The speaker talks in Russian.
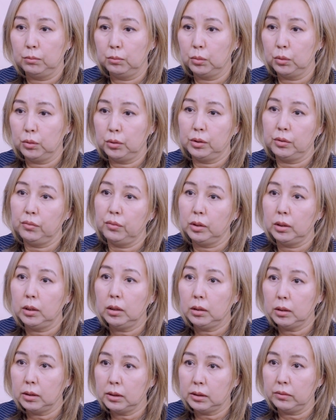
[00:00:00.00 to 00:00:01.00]
может
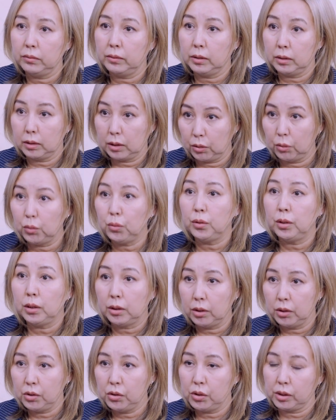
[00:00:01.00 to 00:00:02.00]
свидетельствовать
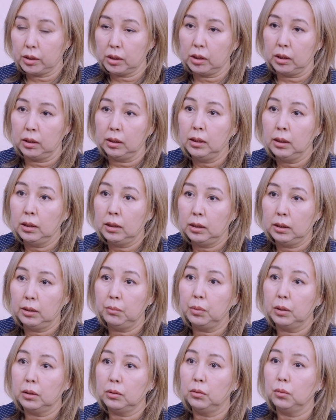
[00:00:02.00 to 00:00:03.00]
юридически
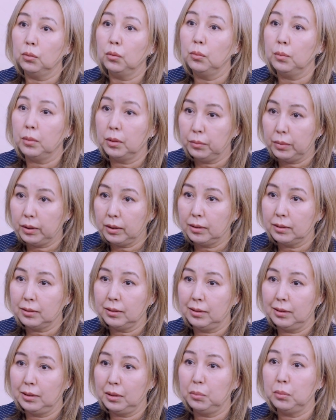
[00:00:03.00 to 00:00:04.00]
либо о другом
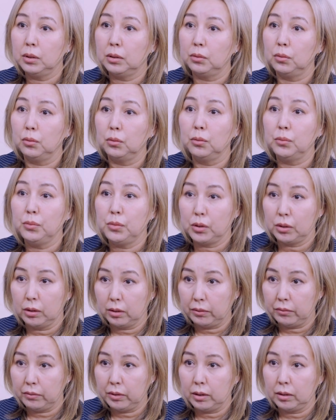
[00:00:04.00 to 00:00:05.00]
объекте, либо о другом
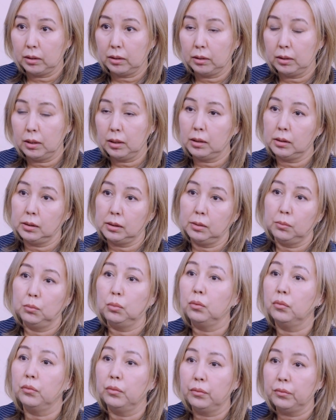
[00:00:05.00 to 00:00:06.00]
человеке, да, если
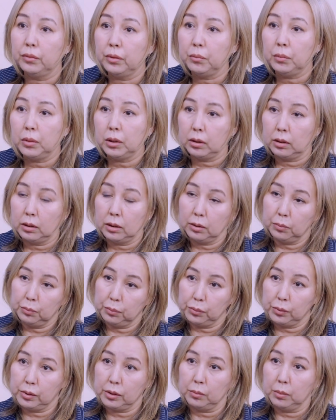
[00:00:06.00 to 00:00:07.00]
буква в имени,
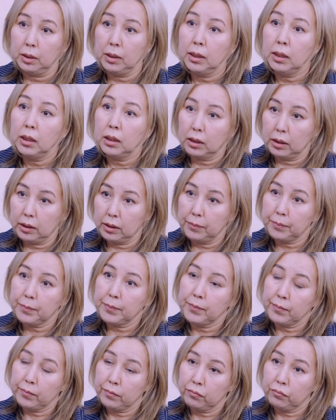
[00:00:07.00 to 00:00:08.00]
допустим. Либо
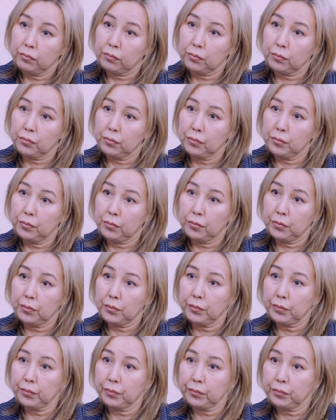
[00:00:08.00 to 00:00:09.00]
сделку можно
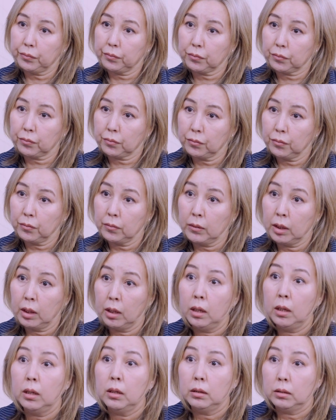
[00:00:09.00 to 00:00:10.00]
признать ничтожной,
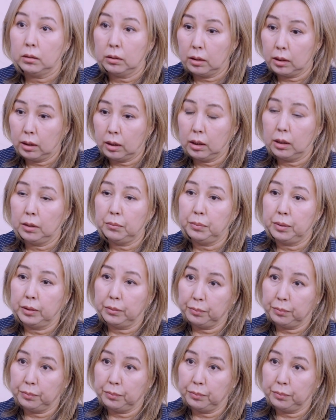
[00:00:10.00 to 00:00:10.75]
да, по ряду. Да,